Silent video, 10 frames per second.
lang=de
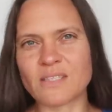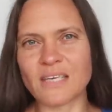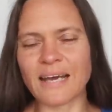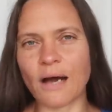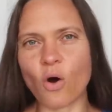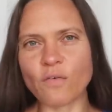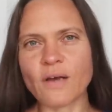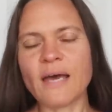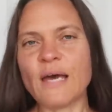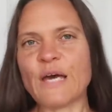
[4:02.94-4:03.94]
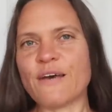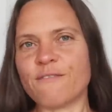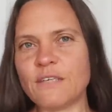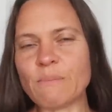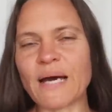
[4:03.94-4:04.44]
Ich zeige auf,
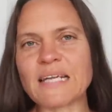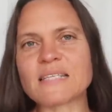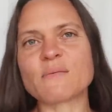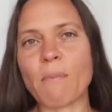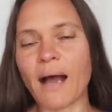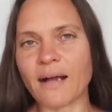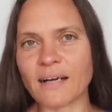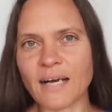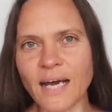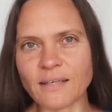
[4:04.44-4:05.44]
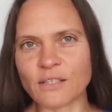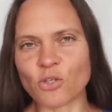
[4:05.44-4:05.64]
wie man es machen kann.